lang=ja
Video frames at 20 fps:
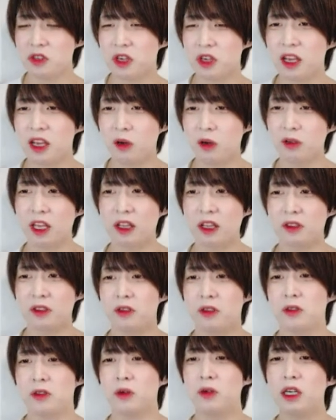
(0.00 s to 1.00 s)
ゲット位置を変更で
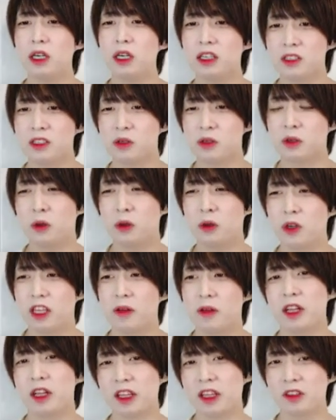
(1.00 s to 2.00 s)
きるというところがすごく
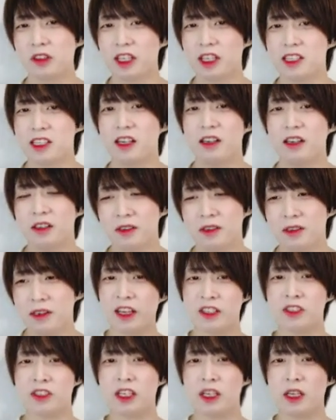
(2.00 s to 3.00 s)
大きなメリットでした。
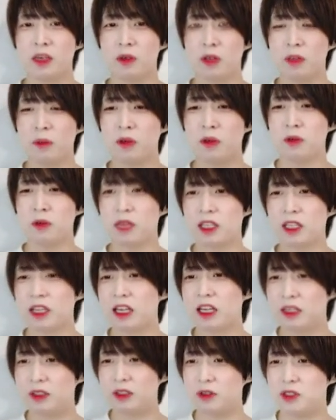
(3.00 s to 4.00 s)
はい、次以降でもこ
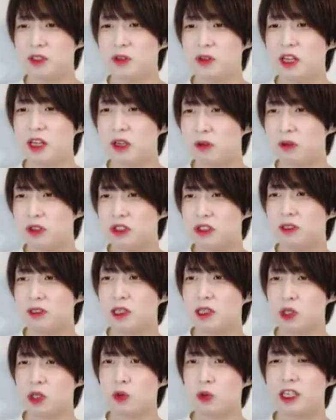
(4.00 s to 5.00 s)
のターゲット位置の変更につ
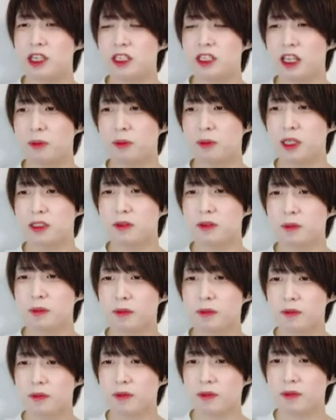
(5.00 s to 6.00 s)
いては紹介していきま
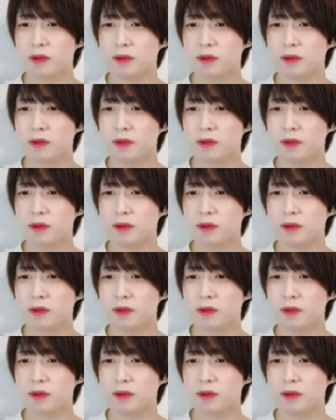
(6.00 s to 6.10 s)
す。